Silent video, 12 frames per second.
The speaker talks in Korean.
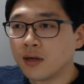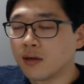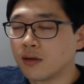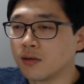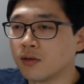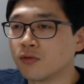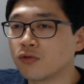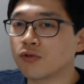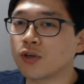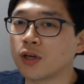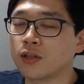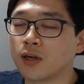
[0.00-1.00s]
어,
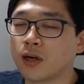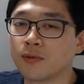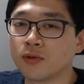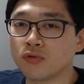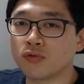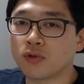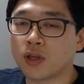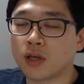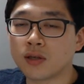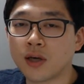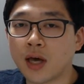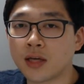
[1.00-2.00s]
응축기에 들어가면
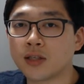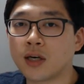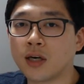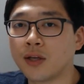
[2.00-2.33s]
응축돼서 액체가